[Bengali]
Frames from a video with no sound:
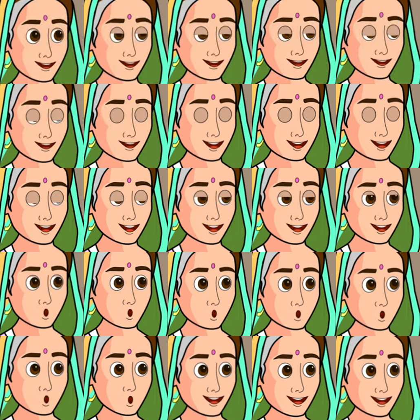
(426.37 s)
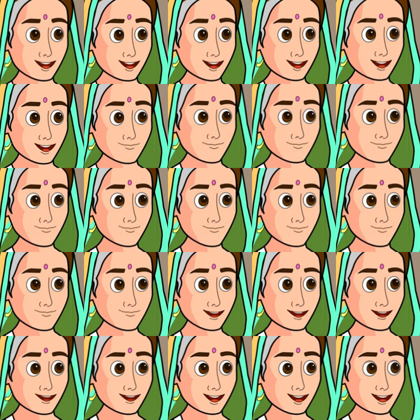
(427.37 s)
বাবু
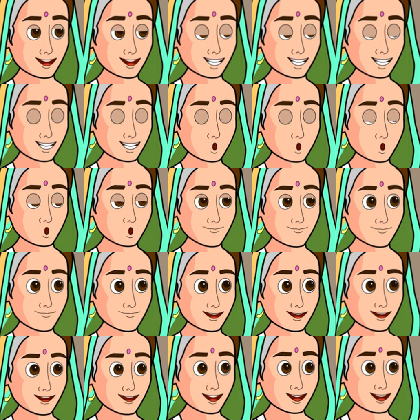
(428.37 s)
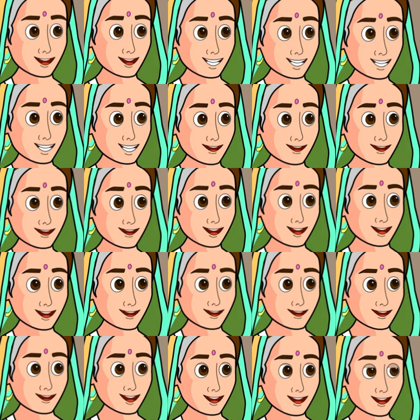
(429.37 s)
খাবারে তো কিছুই বানানো
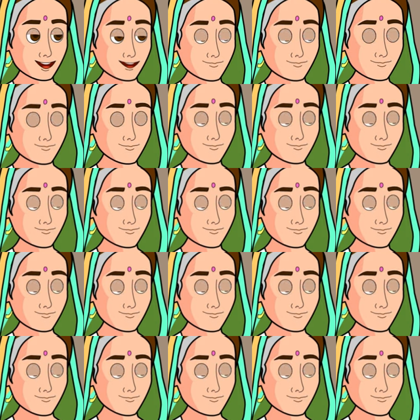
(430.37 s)
হয়নি